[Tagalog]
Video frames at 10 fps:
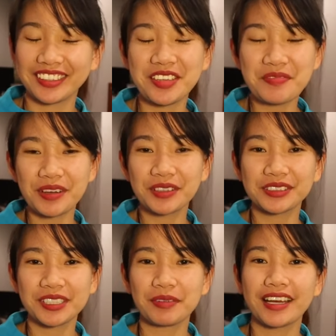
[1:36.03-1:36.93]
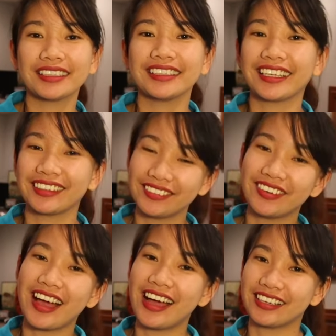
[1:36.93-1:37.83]
Yun yung pag-uusapan natin
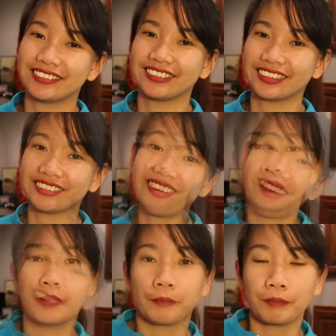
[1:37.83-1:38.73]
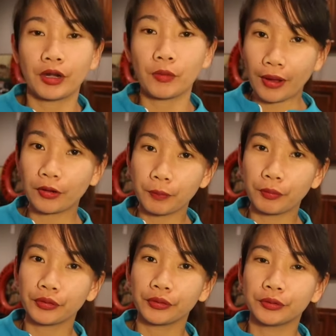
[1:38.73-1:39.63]
ngayong araw na to. Pero bago
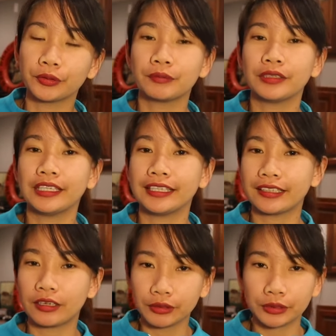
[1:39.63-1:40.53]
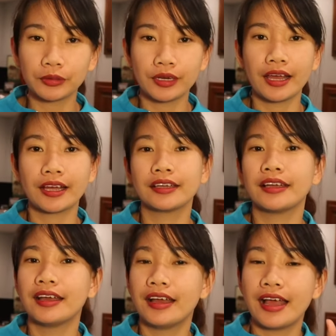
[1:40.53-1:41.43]
po yun, lilinawin ko lang
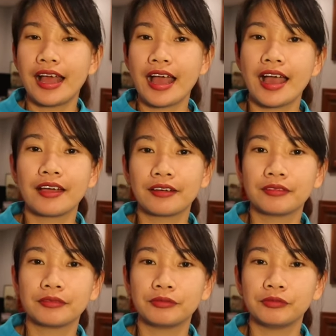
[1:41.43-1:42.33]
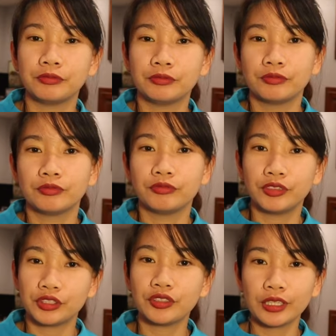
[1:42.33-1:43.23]
ang
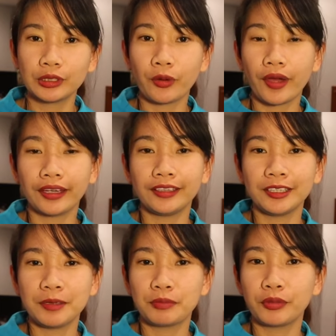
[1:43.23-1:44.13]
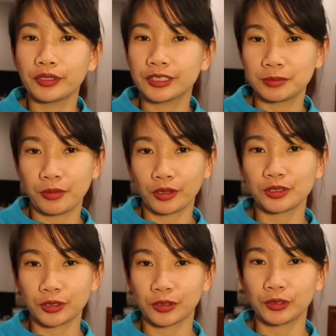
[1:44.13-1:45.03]
video na ito ay hindi po
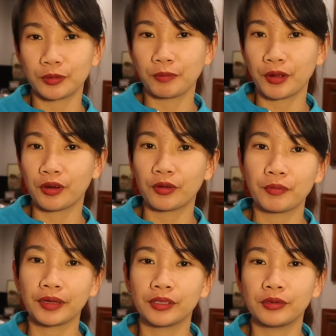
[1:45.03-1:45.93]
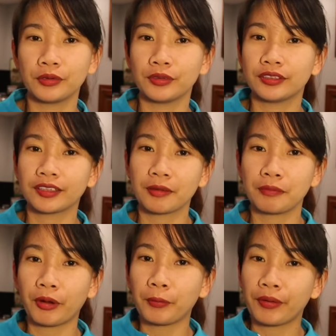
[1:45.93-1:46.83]
sponsored. Pero kung may nanonood ng taga
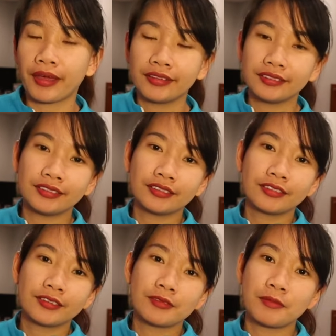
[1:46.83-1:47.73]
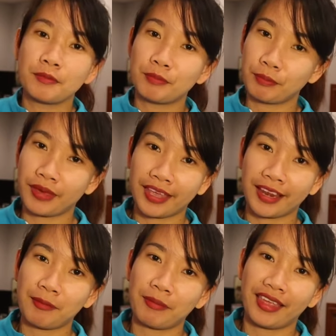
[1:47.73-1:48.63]
Bear Brand,
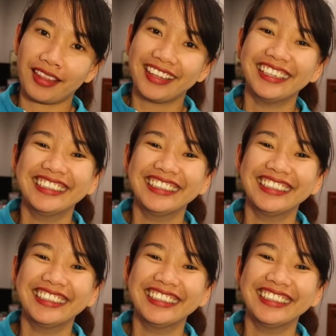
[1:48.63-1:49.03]
Bekenement.